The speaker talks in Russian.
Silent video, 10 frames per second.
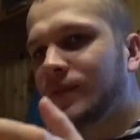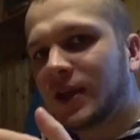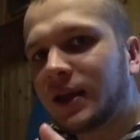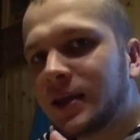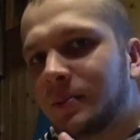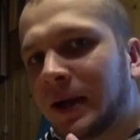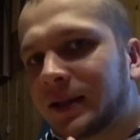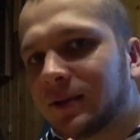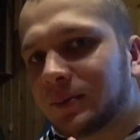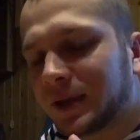никакие
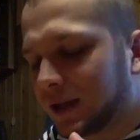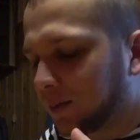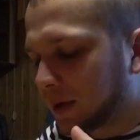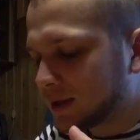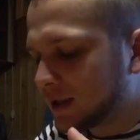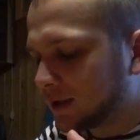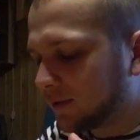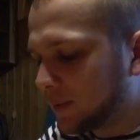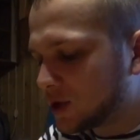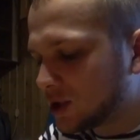банки вам таких
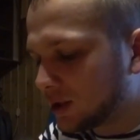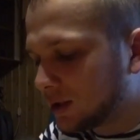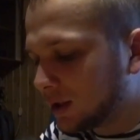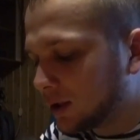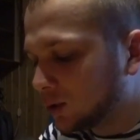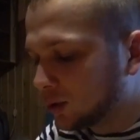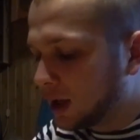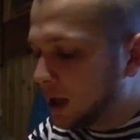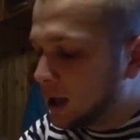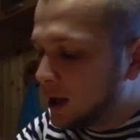процентов бешеных не дадут.
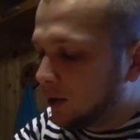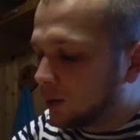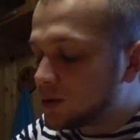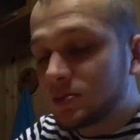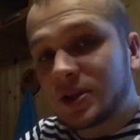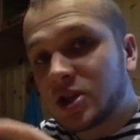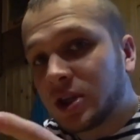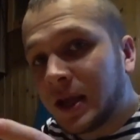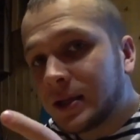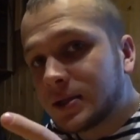В общем,
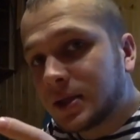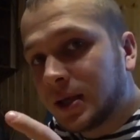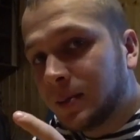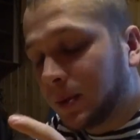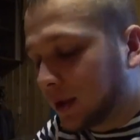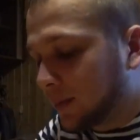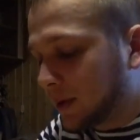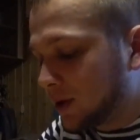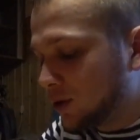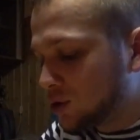зачитайте за Ripple, я
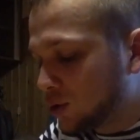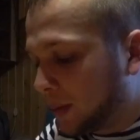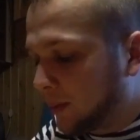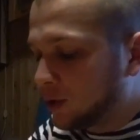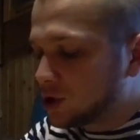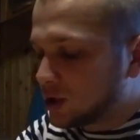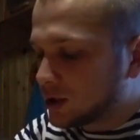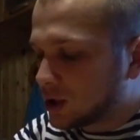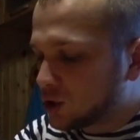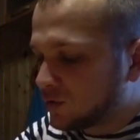про нее еще побольше
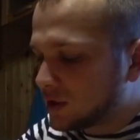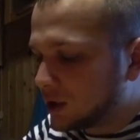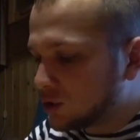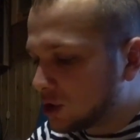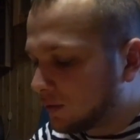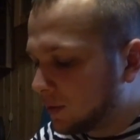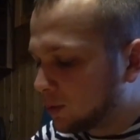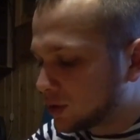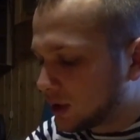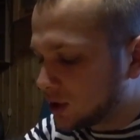расскажу в следующих
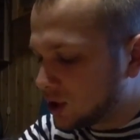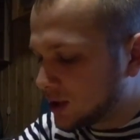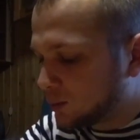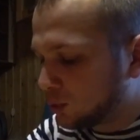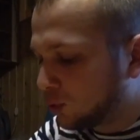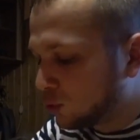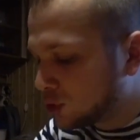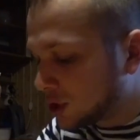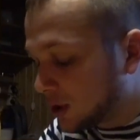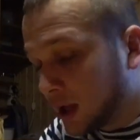выпусках. Сейчас буду
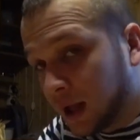кушать.